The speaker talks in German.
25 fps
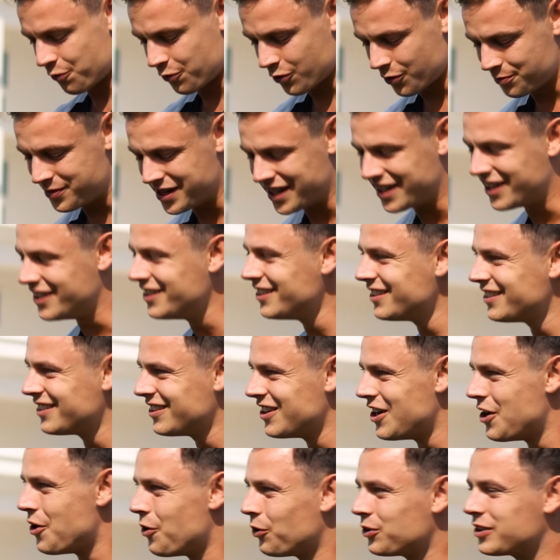vor mir hin
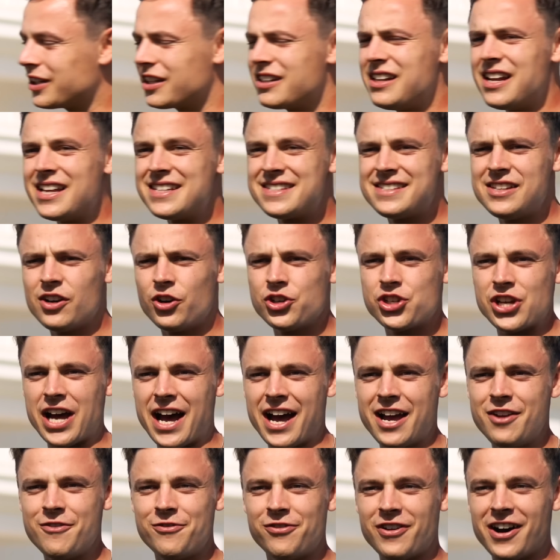und dann lässt ihr euch
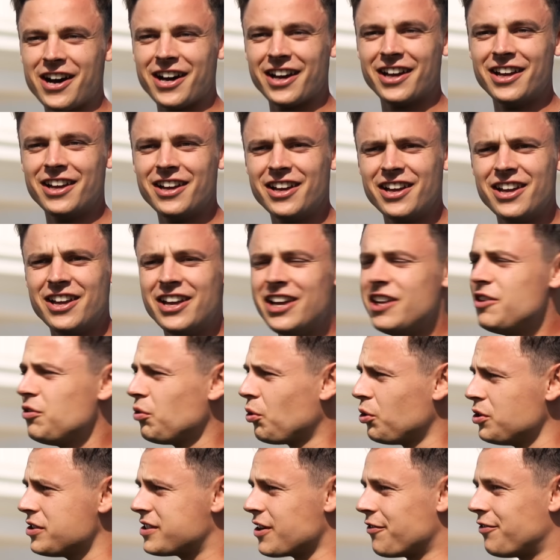einfach hinten
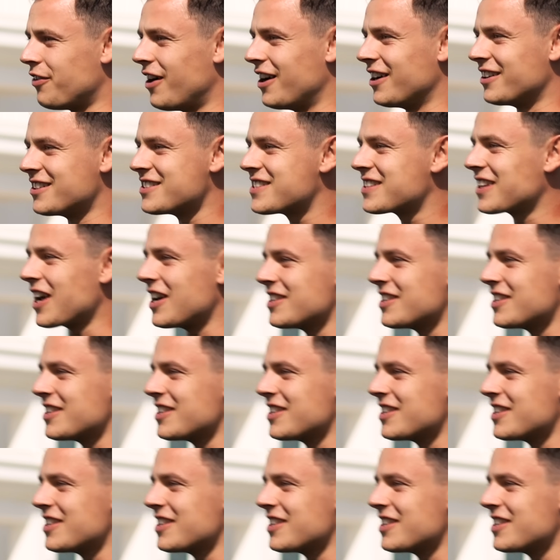runterfallen. Das ist